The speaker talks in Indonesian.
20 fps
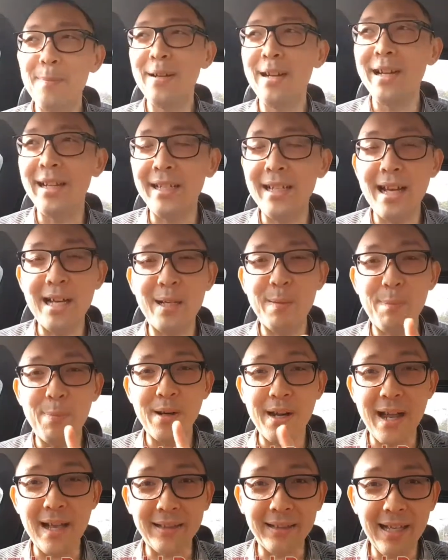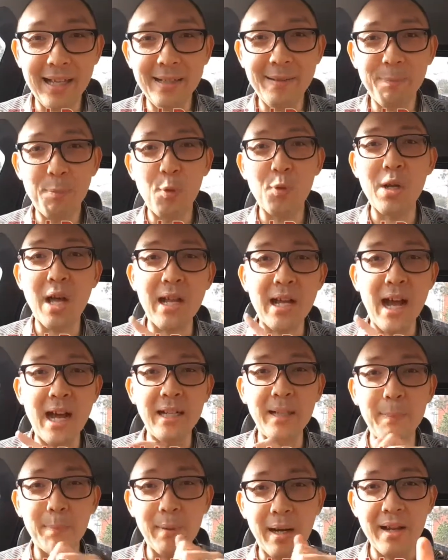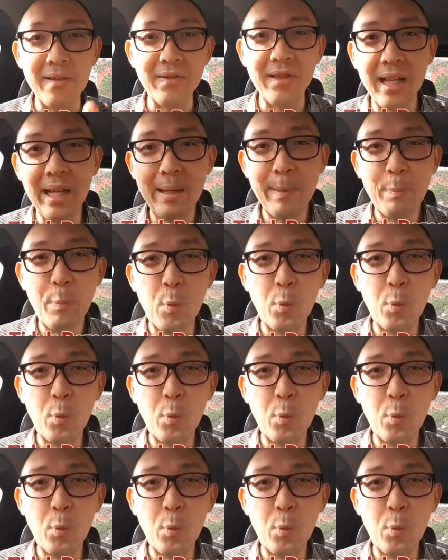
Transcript: mereka keberatan bukan karena pricing,